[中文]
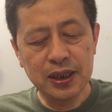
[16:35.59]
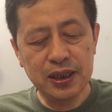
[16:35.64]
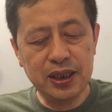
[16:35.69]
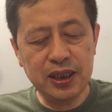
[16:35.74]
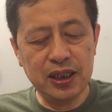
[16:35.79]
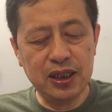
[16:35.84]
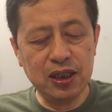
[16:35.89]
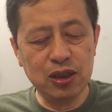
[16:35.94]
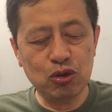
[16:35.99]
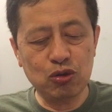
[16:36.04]

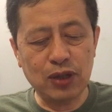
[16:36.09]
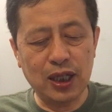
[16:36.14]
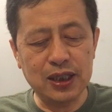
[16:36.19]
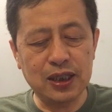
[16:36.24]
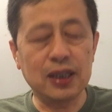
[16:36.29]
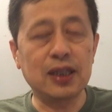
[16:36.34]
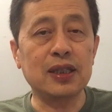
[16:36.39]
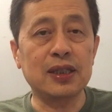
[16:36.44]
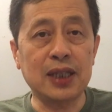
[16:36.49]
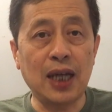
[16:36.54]
几经
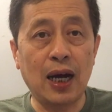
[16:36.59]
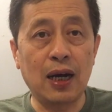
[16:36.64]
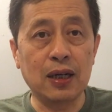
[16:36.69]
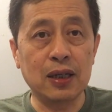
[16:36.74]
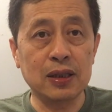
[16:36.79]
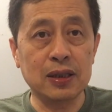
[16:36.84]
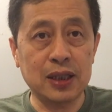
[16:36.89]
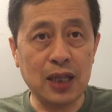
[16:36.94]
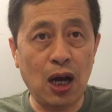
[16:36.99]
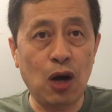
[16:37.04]
转折，
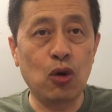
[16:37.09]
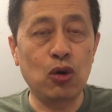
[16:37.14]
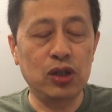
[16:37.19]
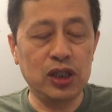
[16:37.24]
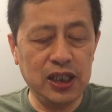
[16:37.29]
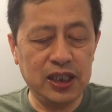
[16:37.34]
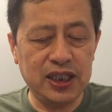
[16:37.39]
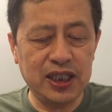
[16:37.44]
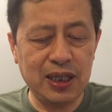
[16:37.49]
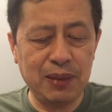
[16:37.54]
长超
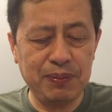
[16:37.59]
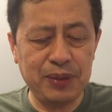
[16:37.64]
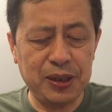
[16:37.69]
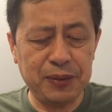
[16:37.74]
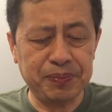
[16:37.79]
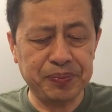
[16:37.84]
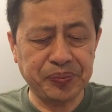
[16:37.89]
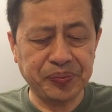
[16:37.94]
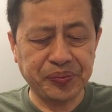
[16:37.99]
1000米。